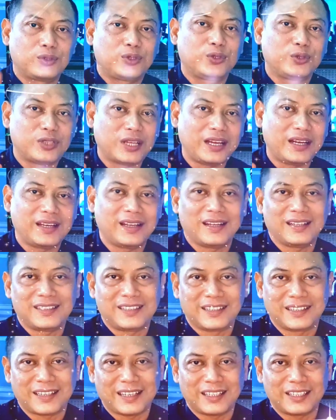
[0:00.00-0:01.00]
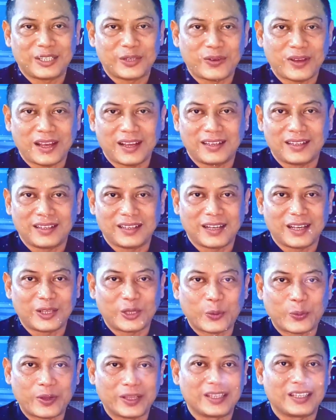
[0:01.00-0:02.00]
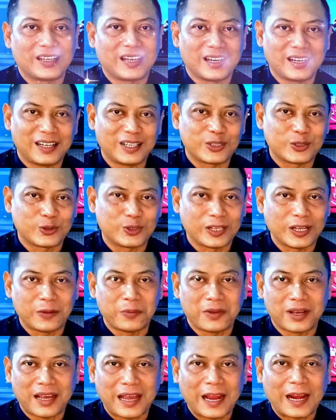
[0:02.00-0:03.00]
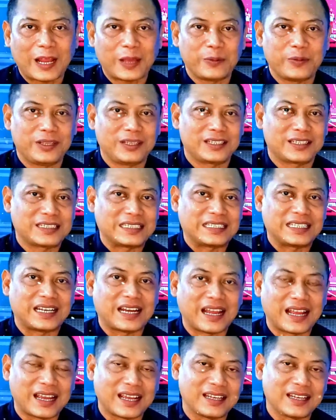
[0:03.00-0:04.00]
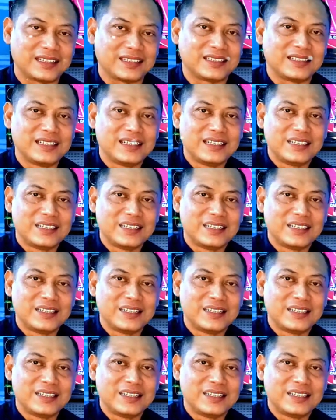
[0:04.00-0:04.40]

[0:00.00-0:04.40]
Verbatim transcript: Tujuh tanda jika jiwa Anda atau batin Anda sudah mengalami ketenangan.